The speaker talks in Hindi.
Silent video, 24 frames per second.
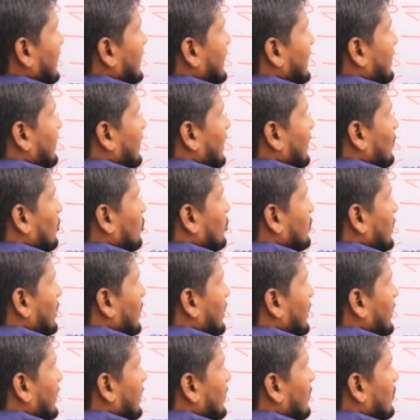क्या होता है
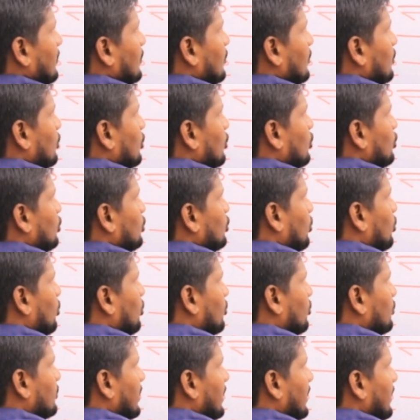दो
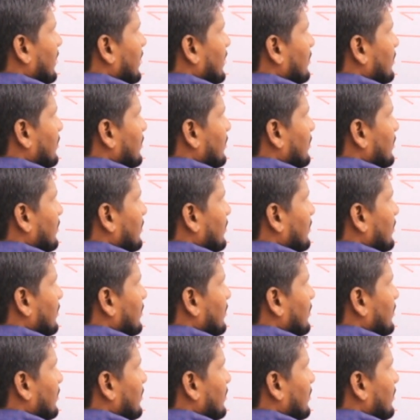होता है